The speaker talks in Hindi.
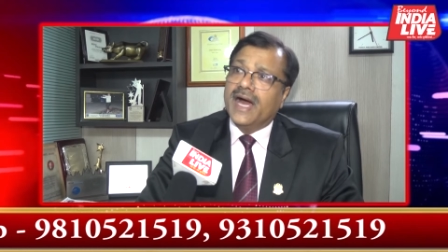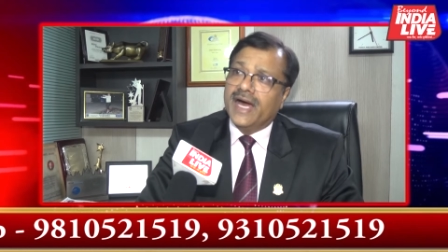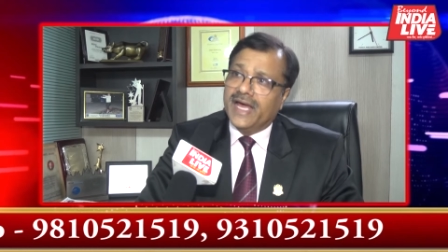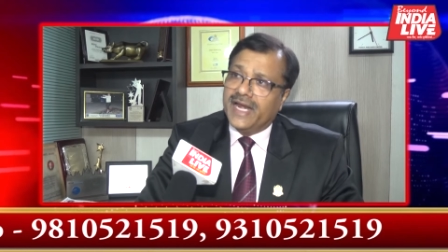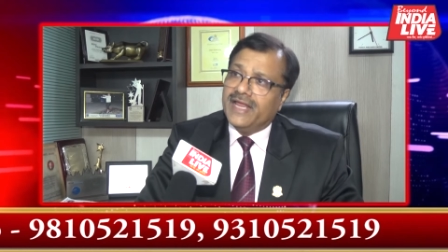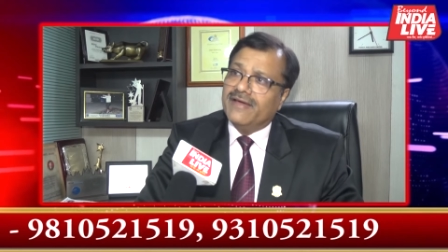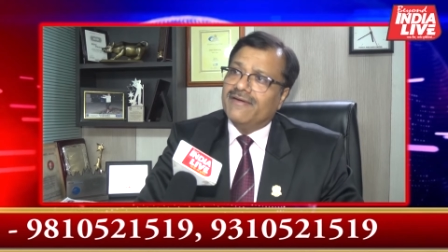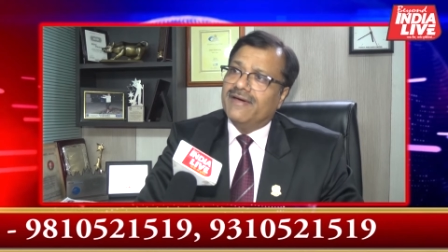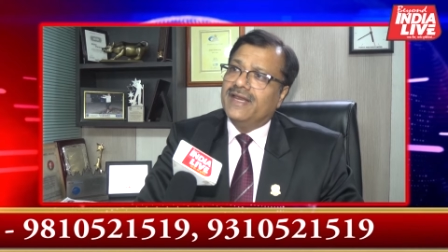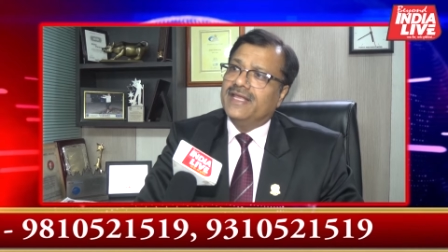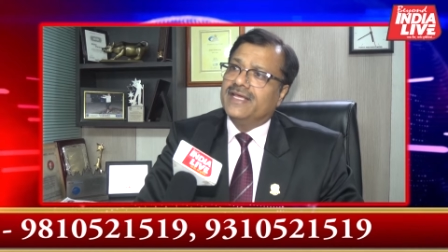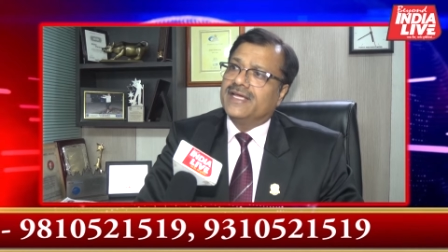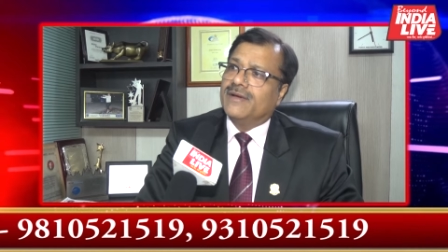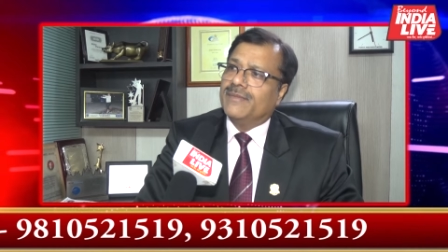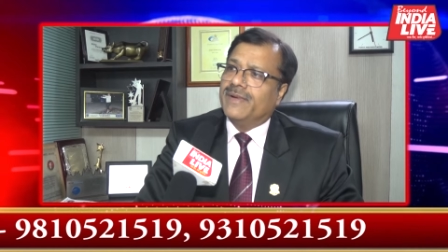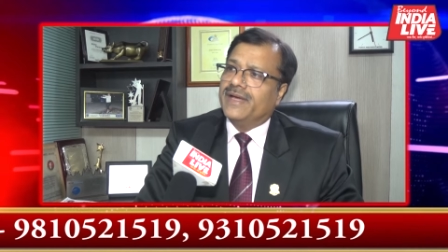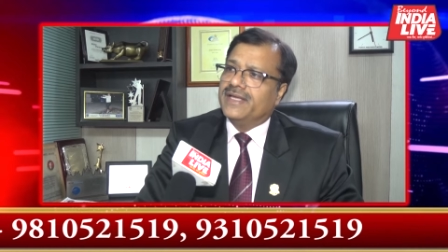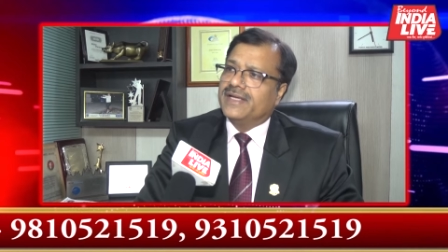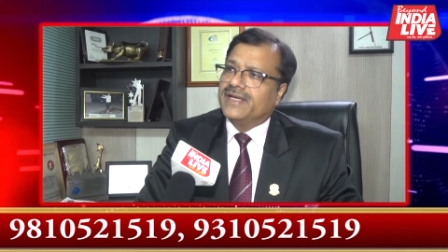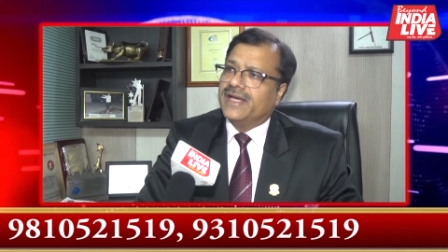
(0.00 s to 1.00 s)
आने वाली
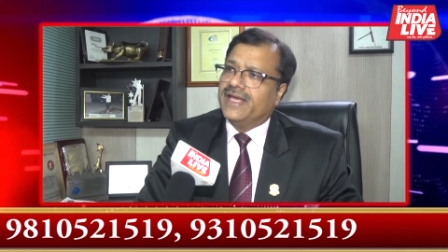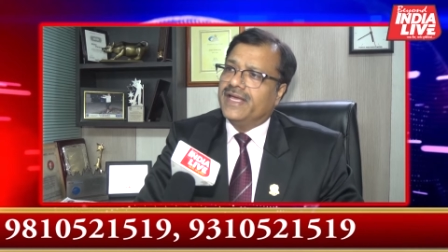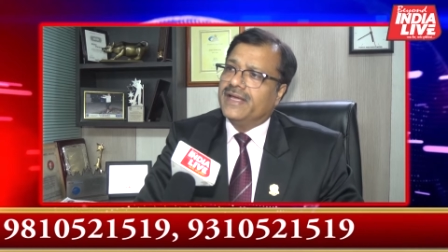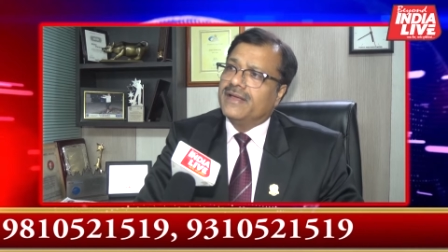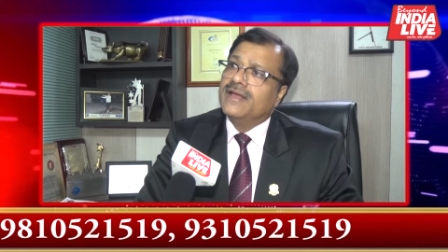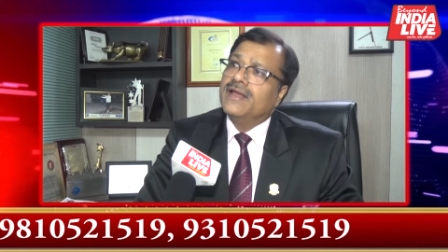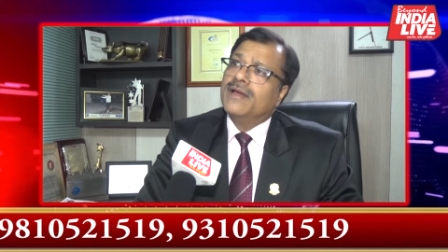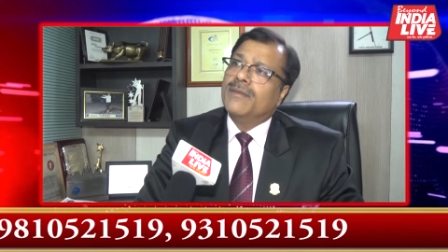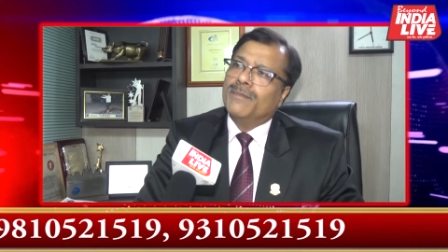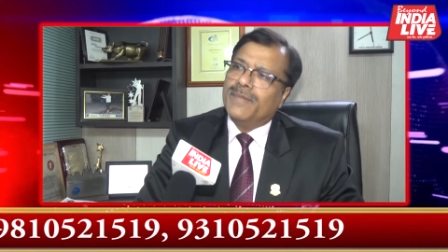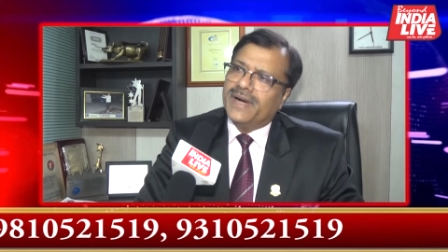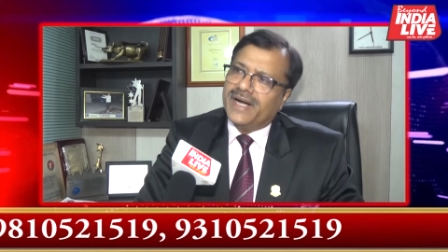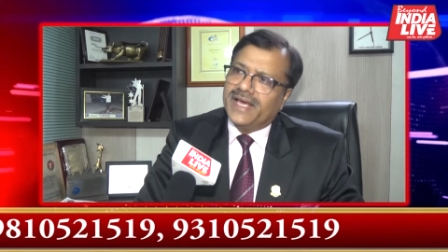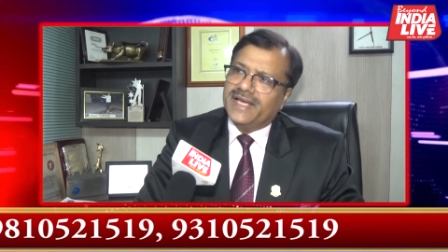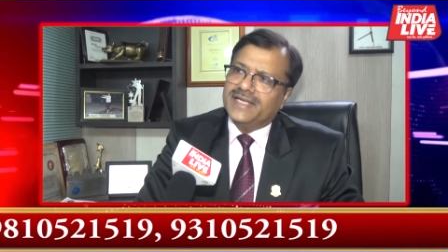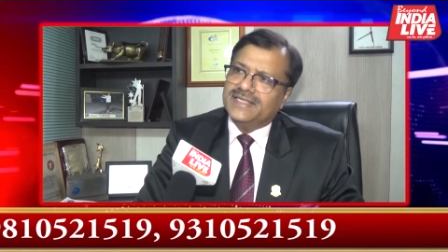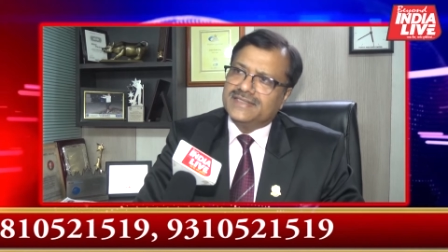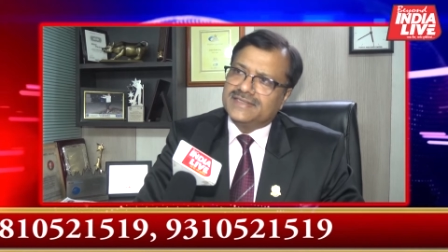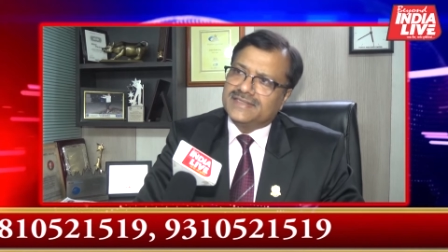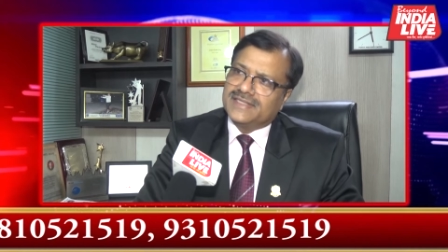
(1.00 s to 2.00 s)
कमाई का एक बड़ा
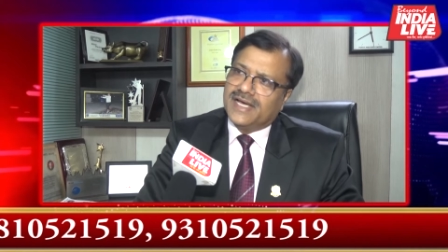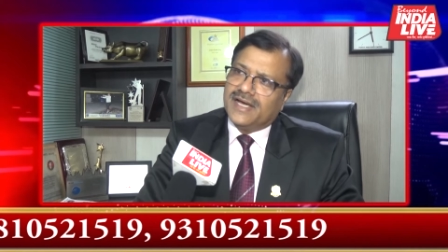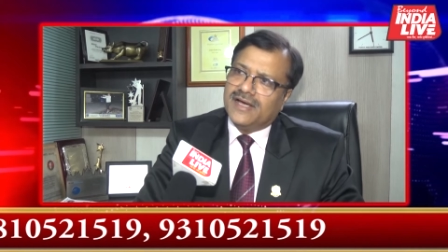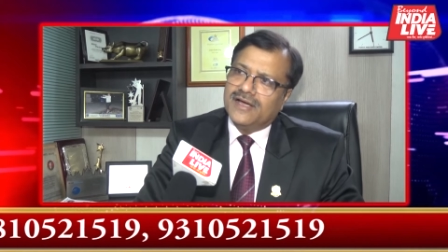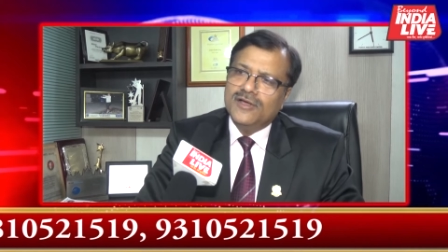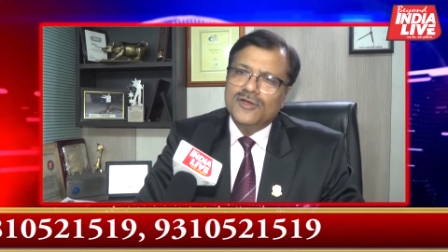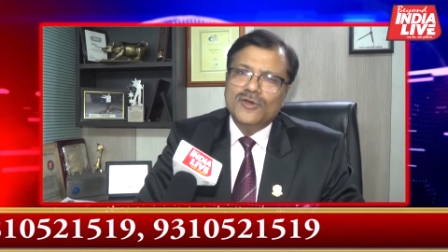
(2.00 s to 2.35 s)
हिस्सा